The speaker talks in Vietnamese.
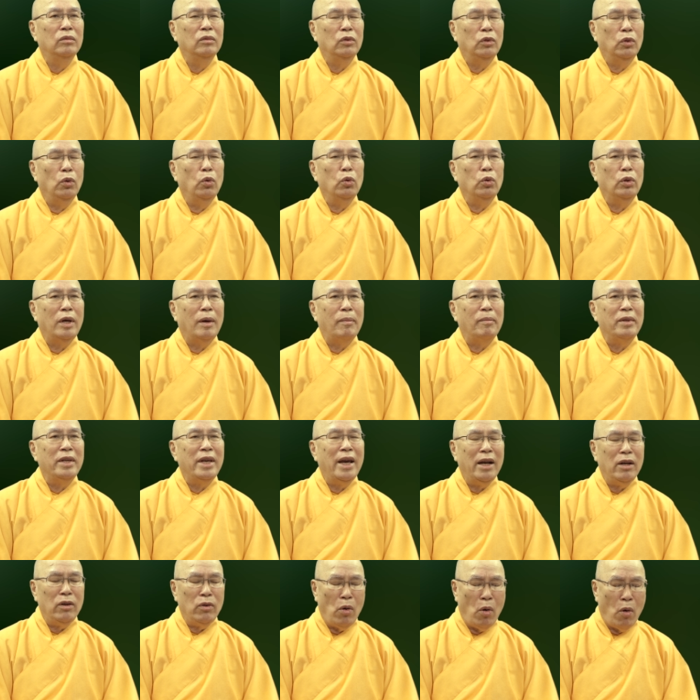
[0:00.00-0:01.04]
tu tập
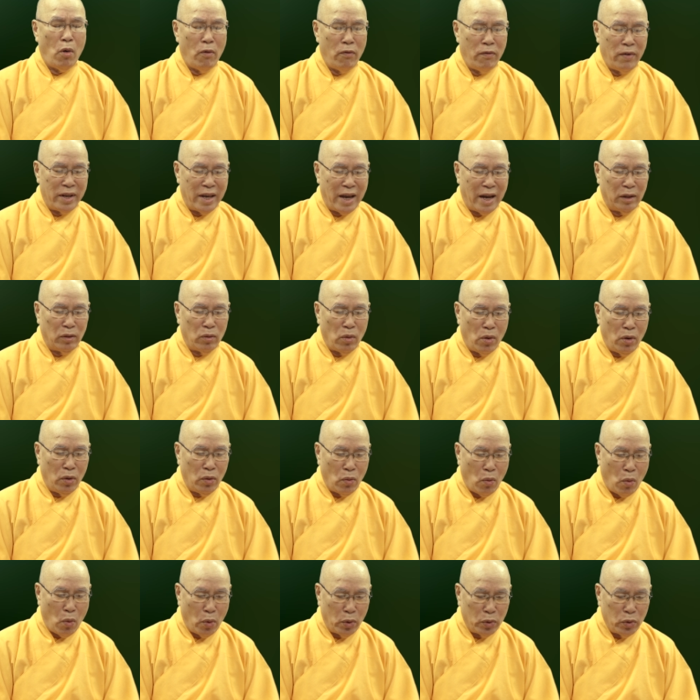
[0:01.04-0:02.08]
giác ngộ và giải thoát
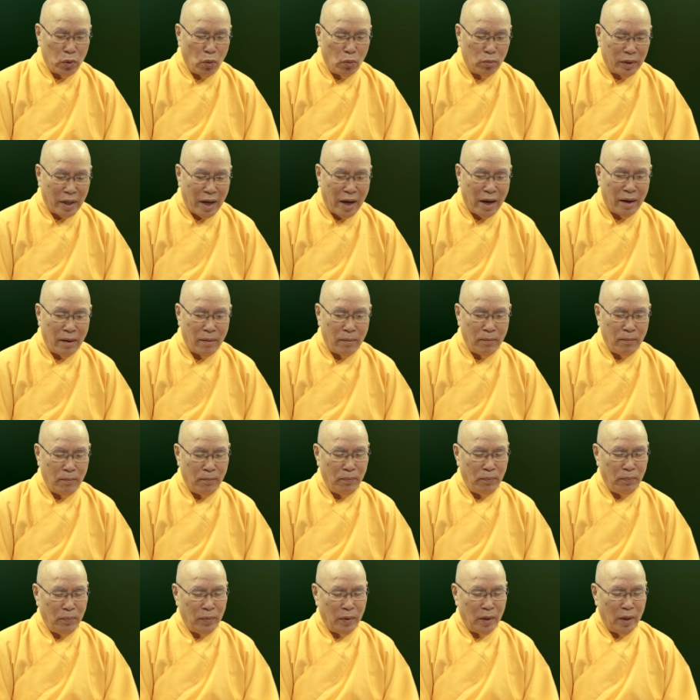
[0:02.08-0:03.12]
của chúng ta?
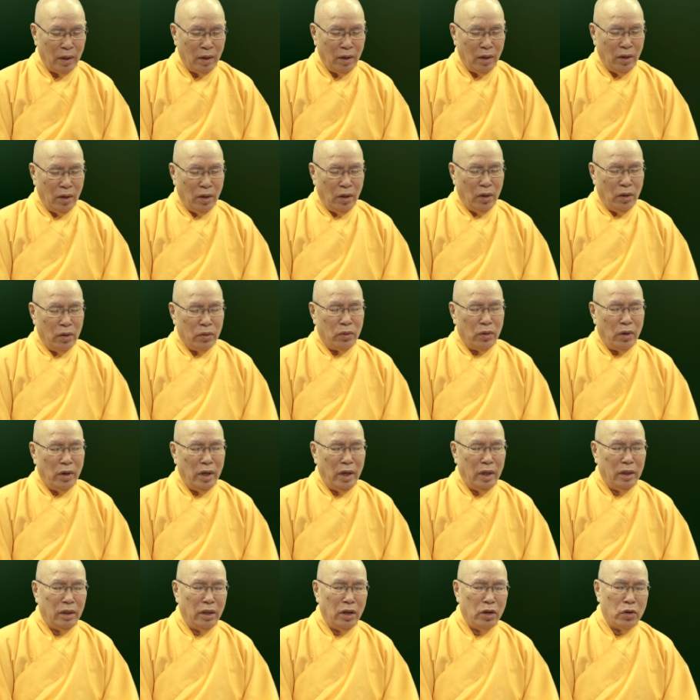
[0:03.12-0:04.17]
Cho
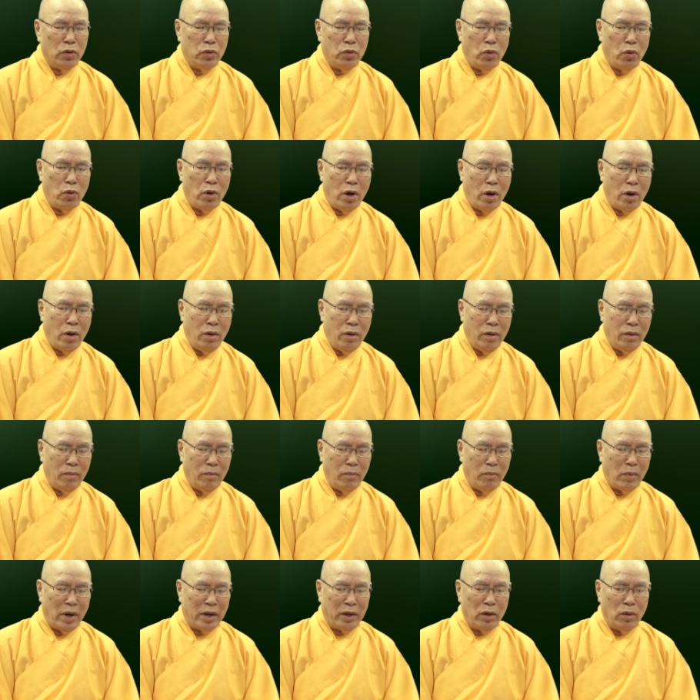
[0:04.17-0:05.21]
nên từ chỗ đó
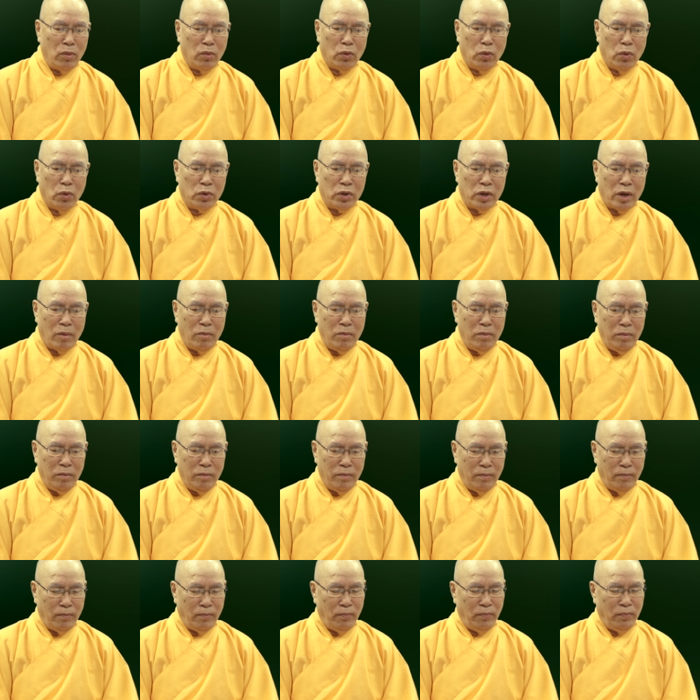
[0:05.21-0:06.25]
mà trong cuộc sống
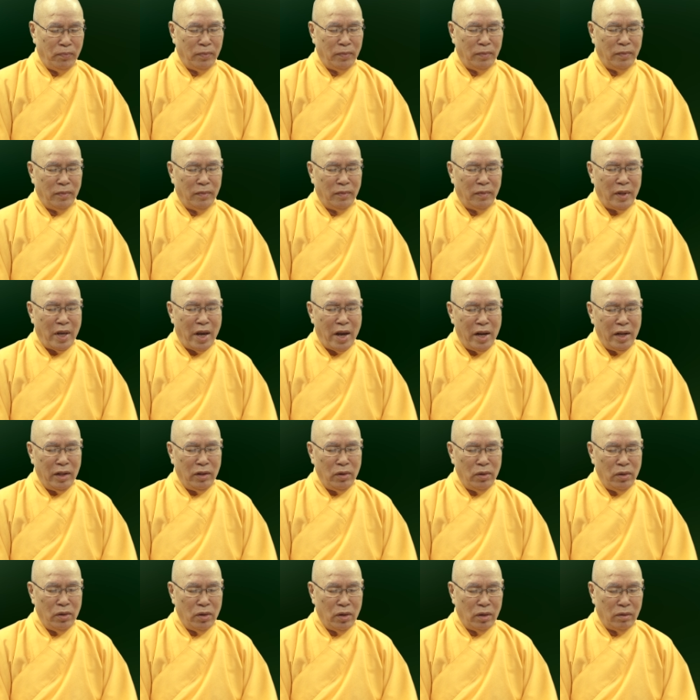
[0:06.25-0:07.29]
thế
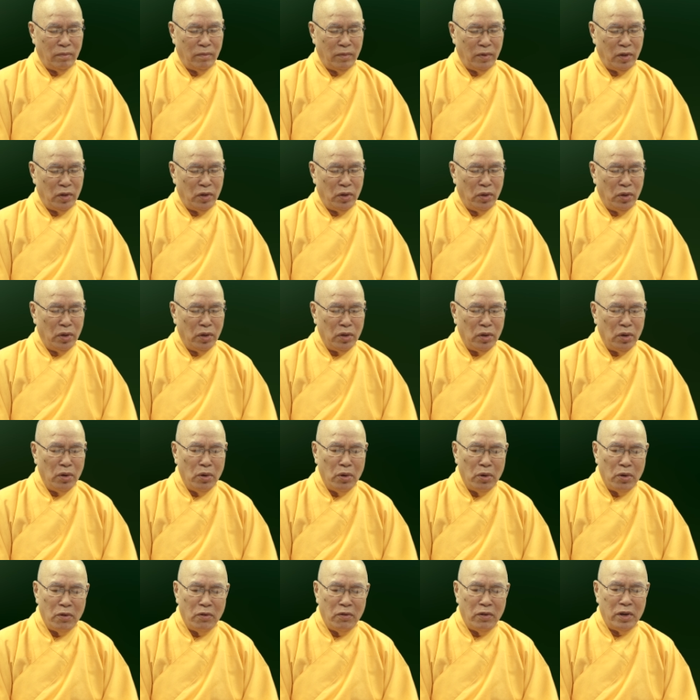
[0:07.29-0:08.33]
thường giữa
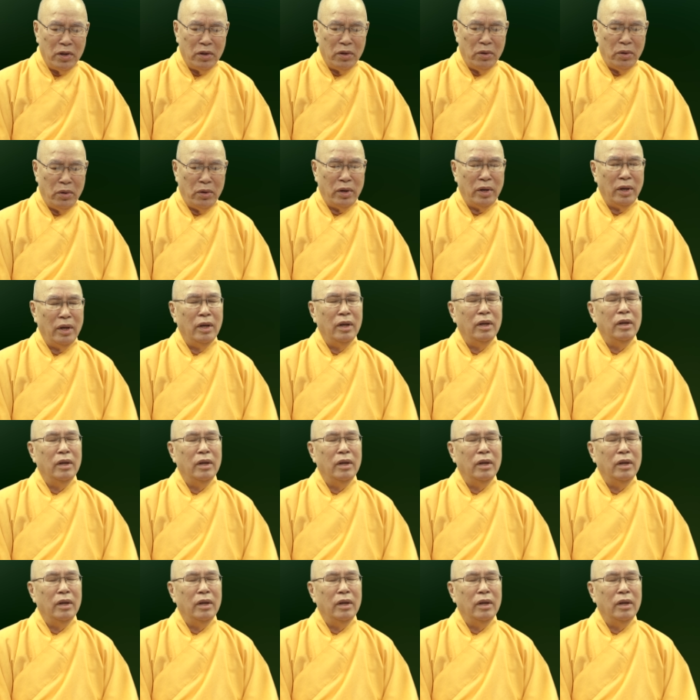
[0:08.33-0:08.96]
người với người,